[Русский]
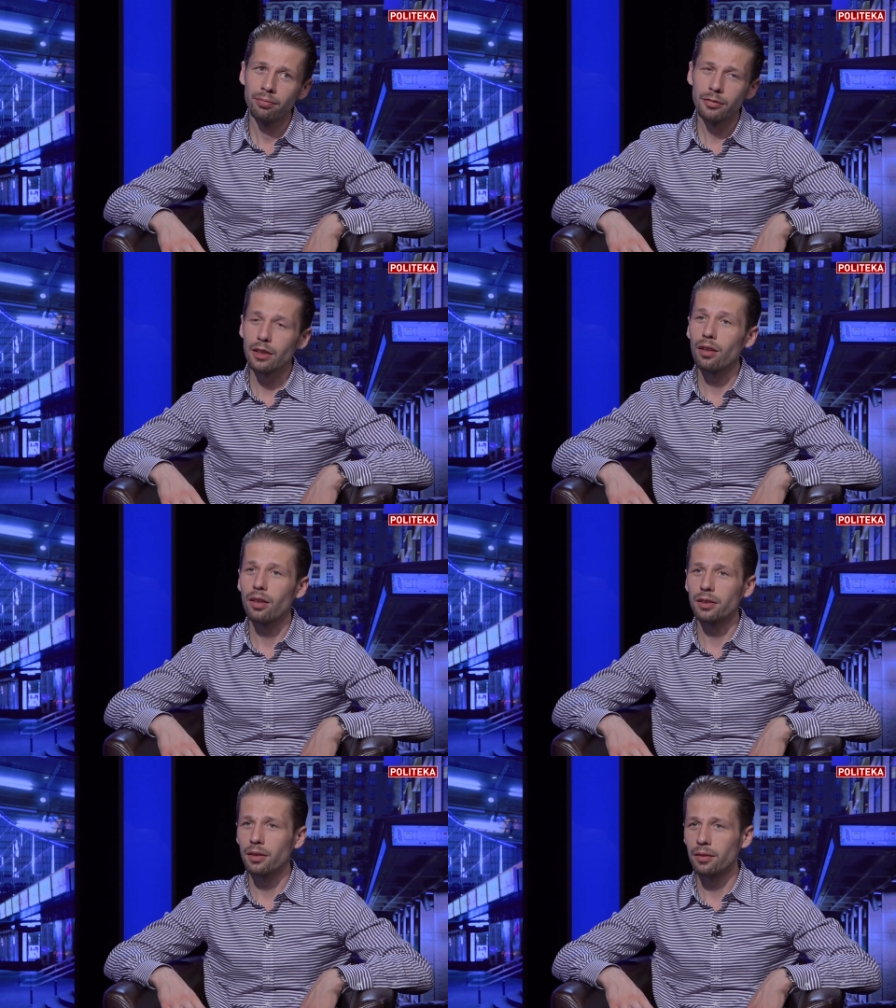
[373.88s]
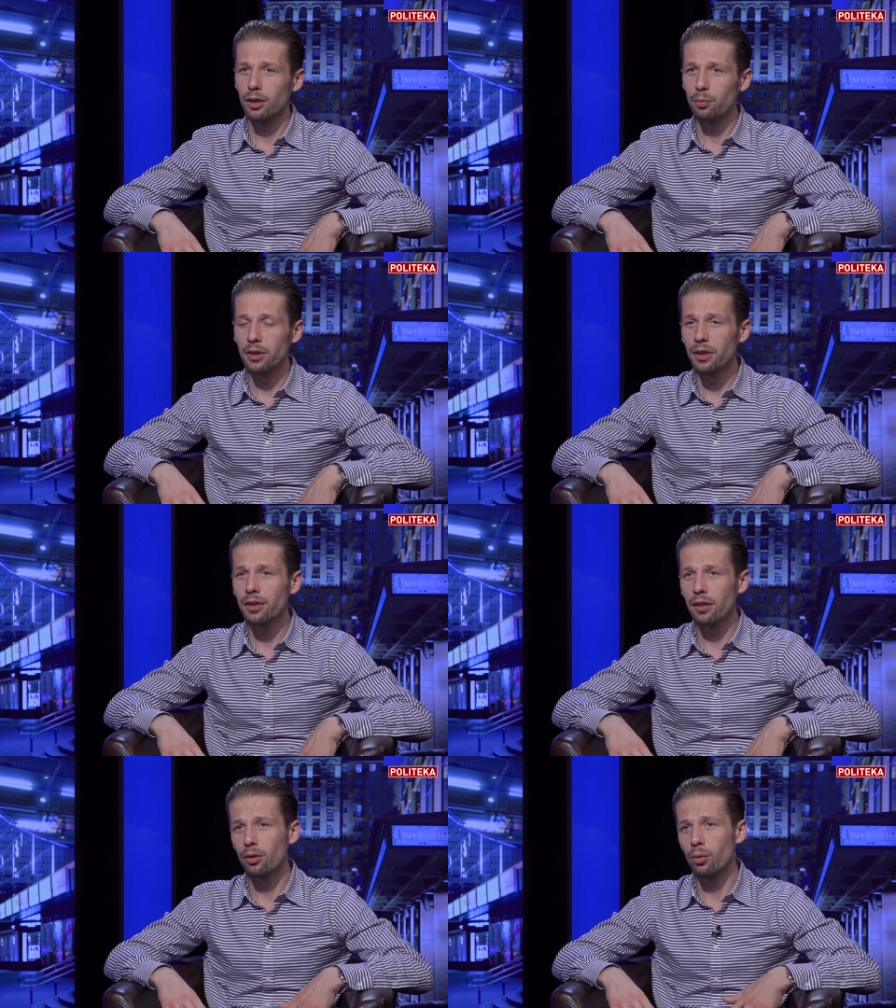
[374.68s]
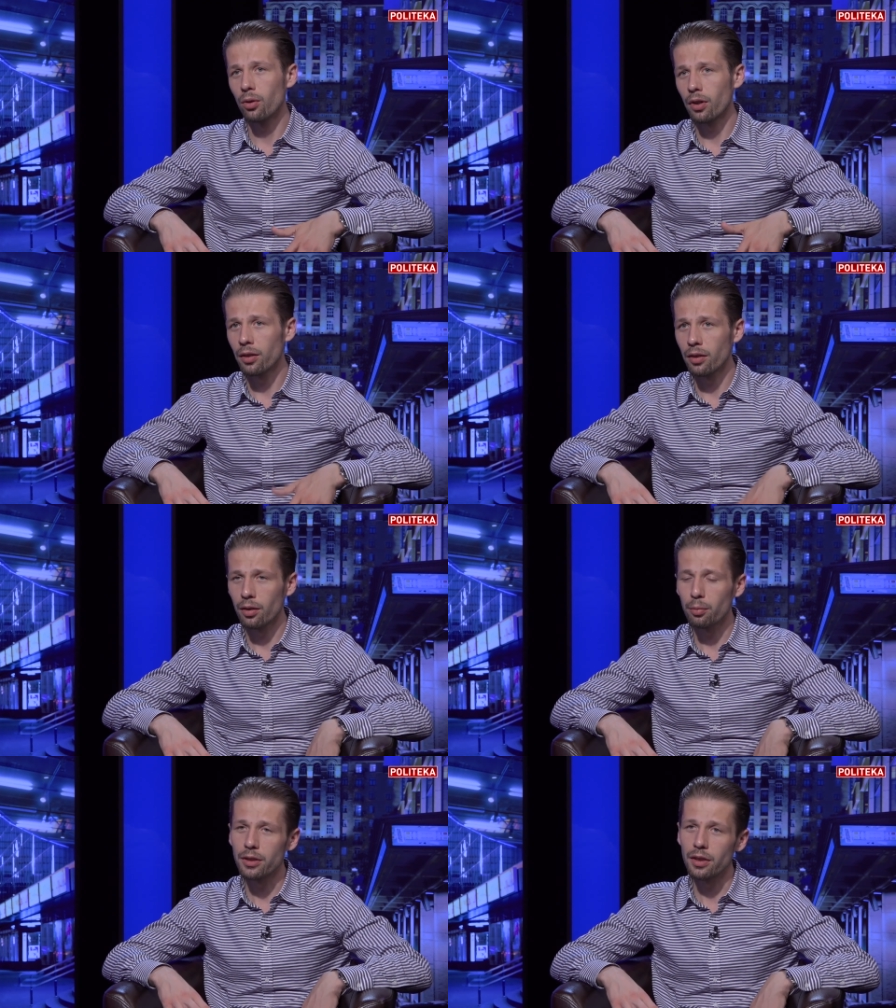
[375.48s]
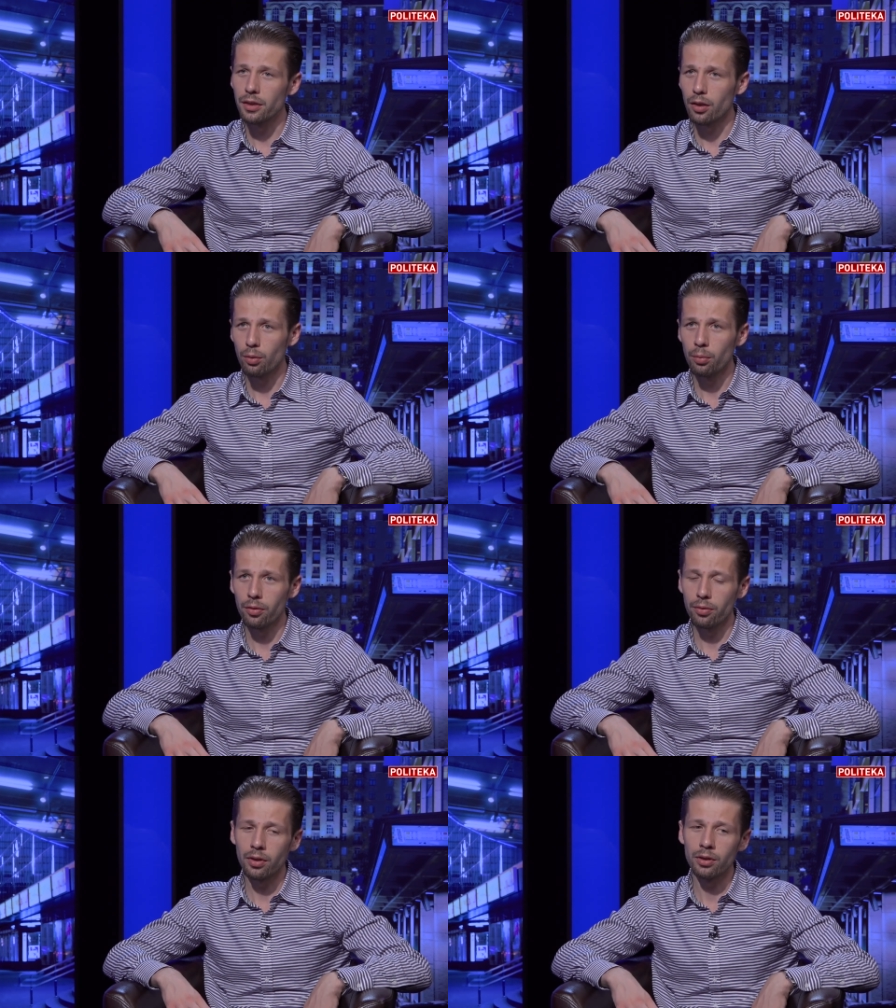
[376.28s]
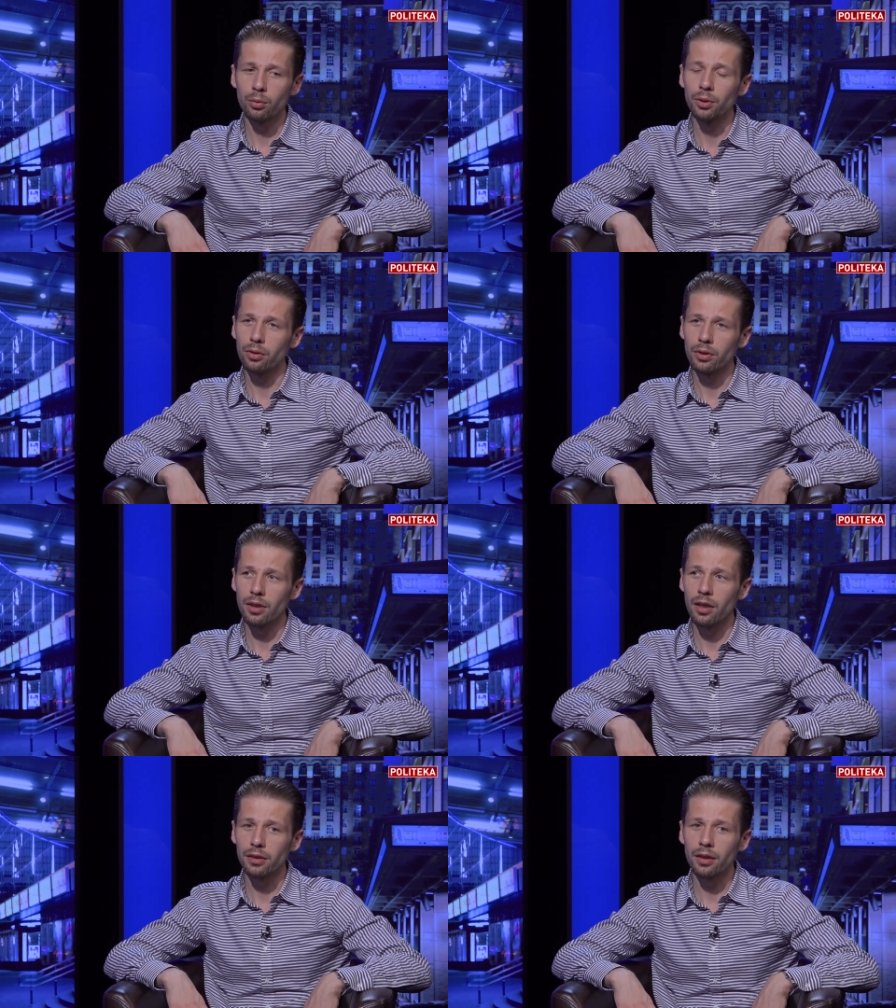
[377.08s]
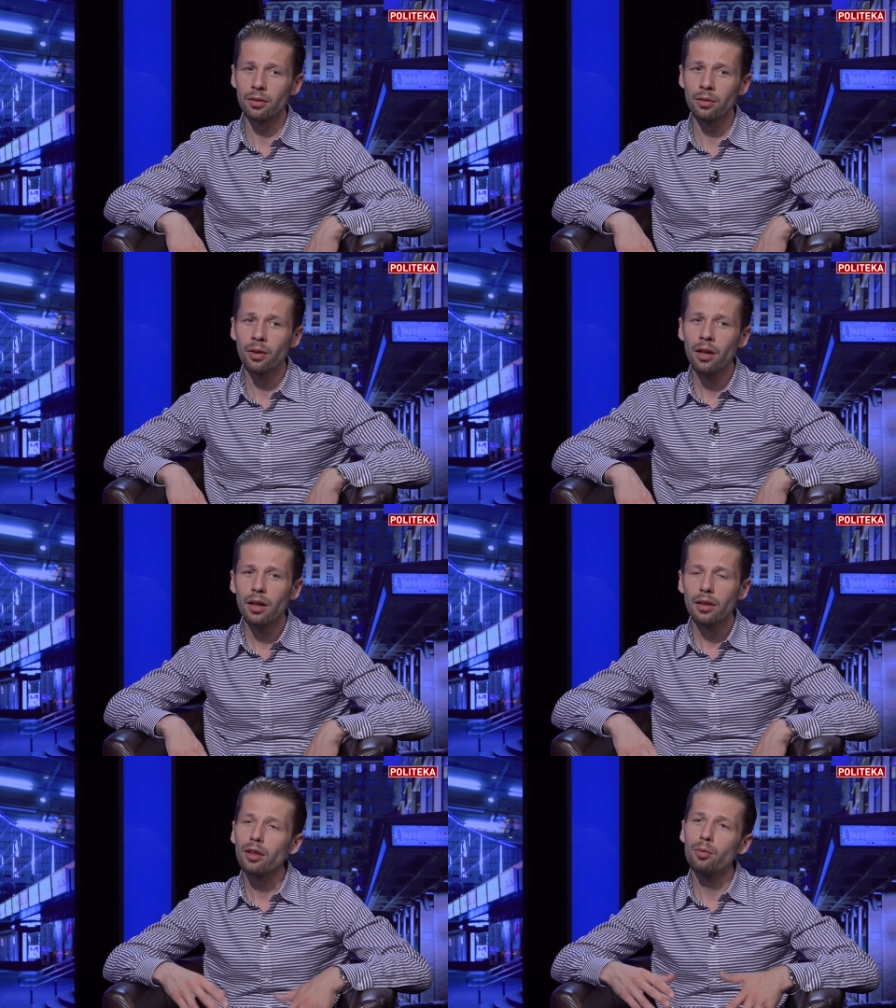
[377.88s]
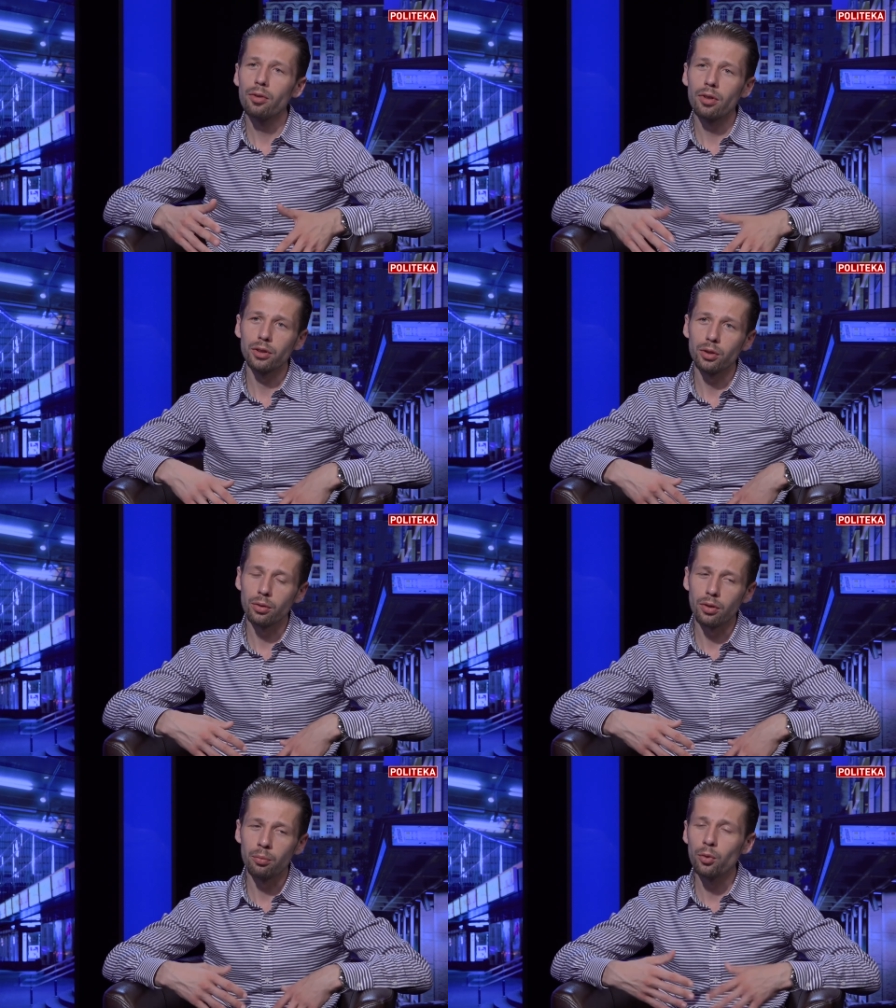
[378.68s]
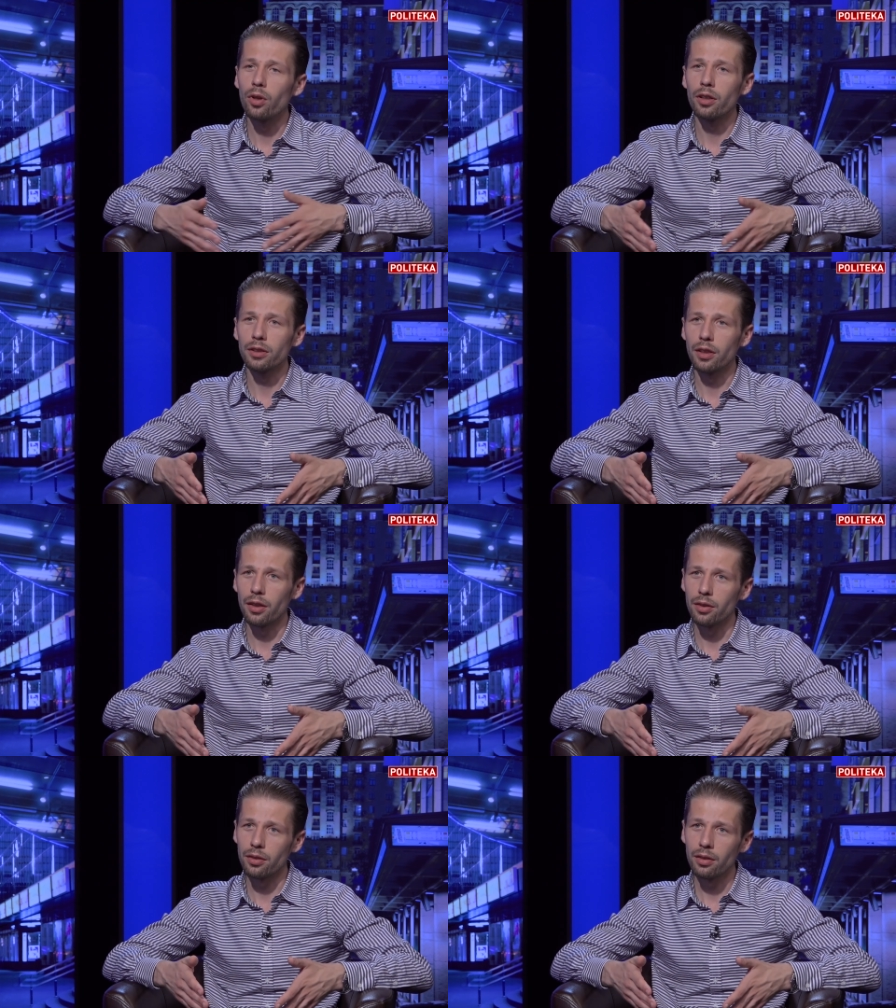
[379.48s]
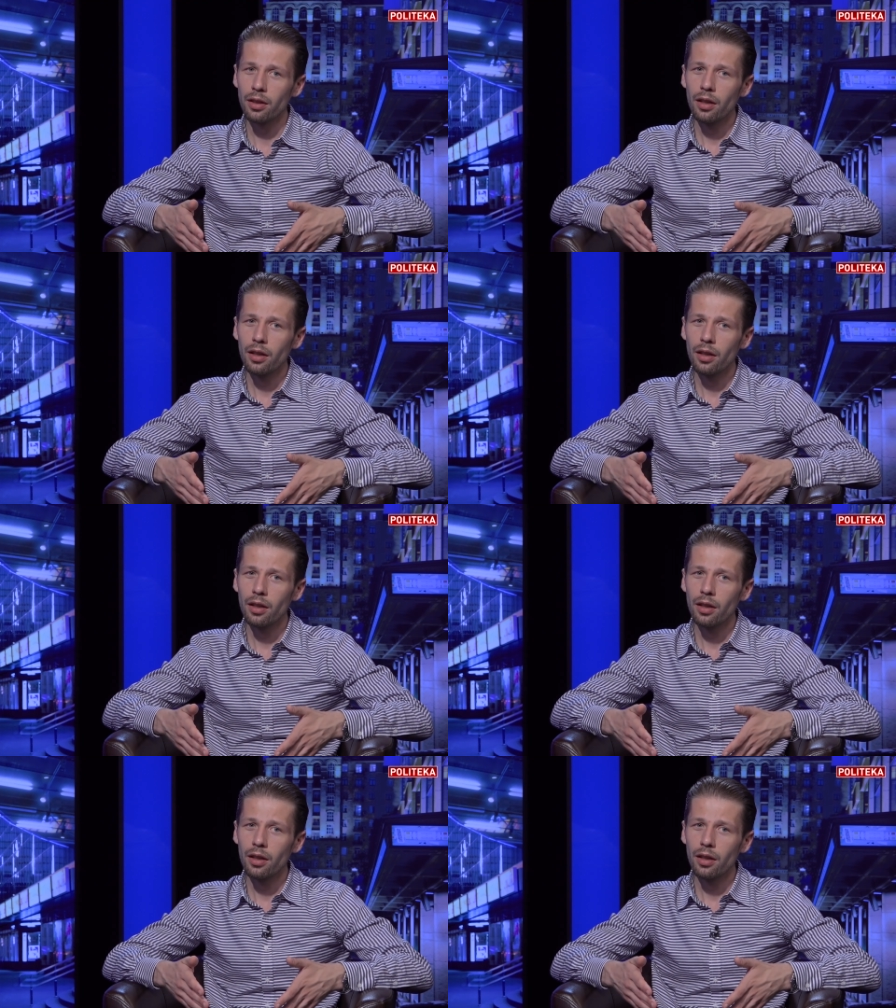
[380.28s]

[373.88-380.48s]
согласна с позицией, которую ранее на президентских выборах озвучивал Зеленский. Но так не бывает, что обнуляется рейтинг.